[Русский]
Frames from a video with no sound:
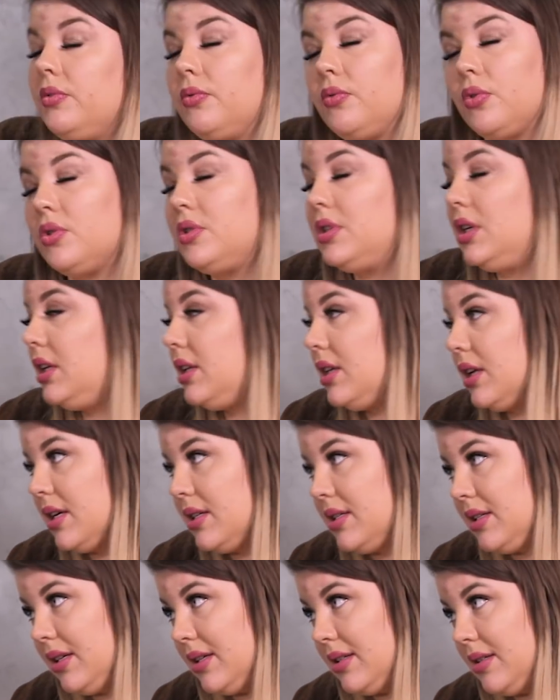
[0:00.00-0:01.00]
Вроде
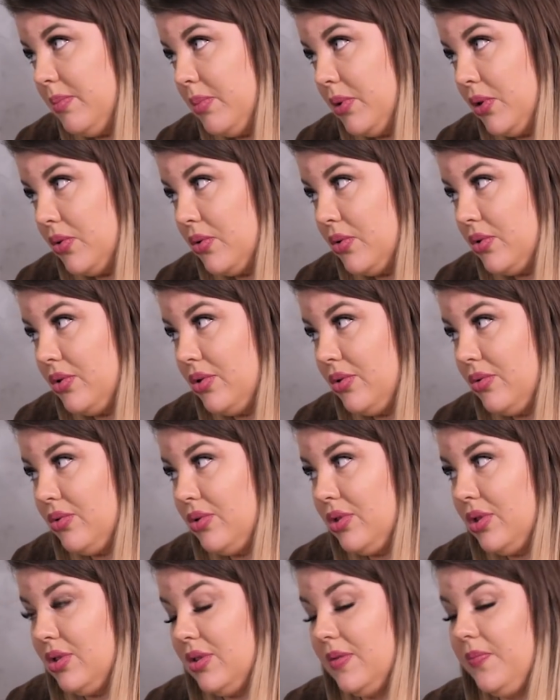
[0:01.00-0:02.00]
китайский теперь хочет
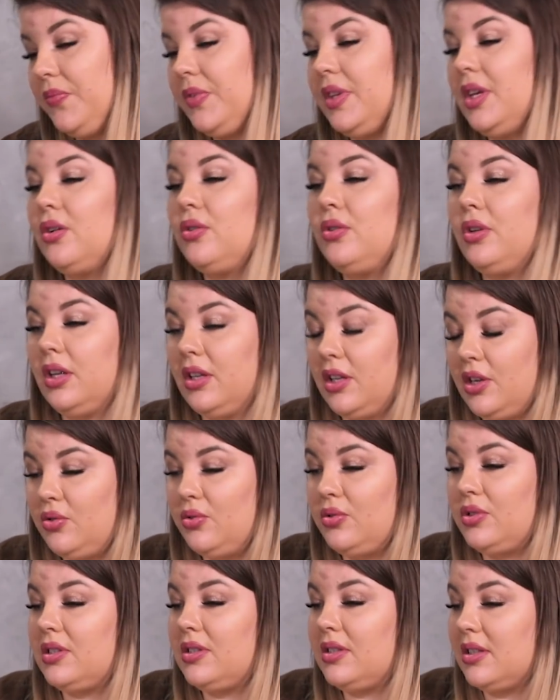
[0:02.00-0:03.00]
учить. Я говорю, я
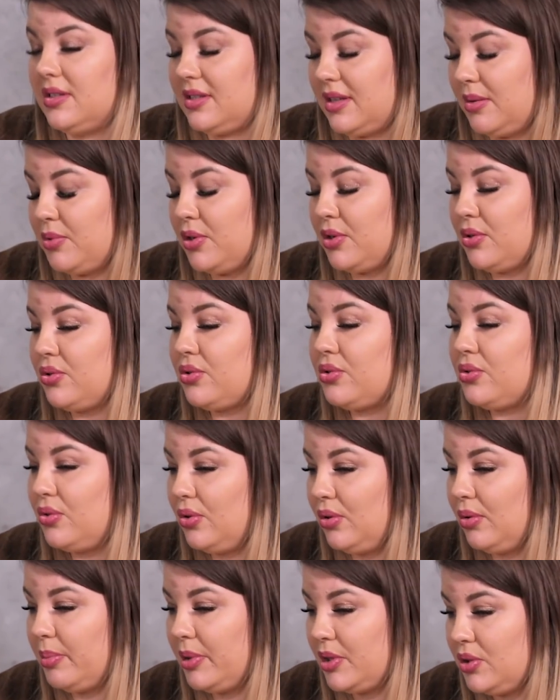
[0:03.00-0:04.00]
найду себе самую хорошую
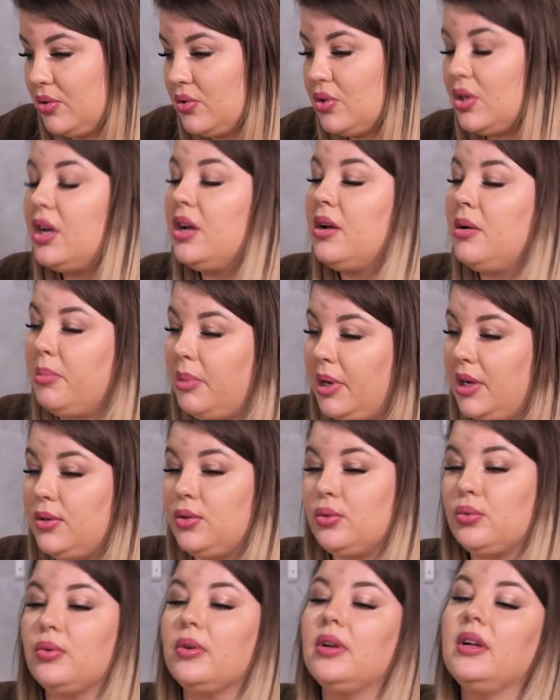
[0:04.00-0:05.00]
школу, пойдешь?
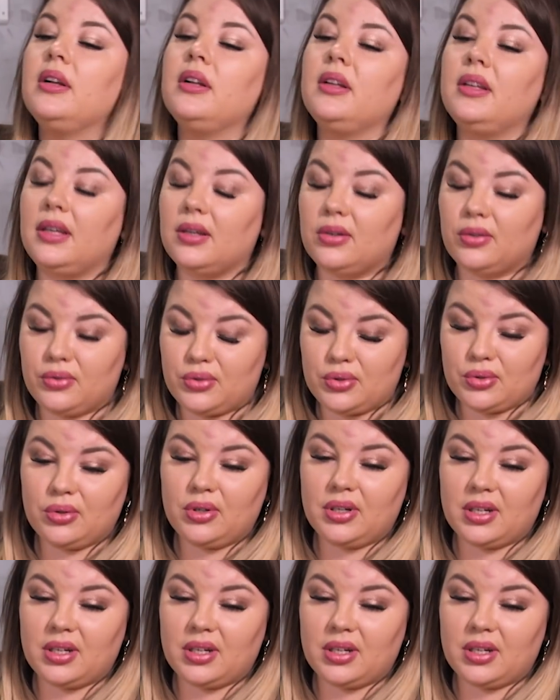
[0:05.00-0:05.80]
Пойду. Я говорю, все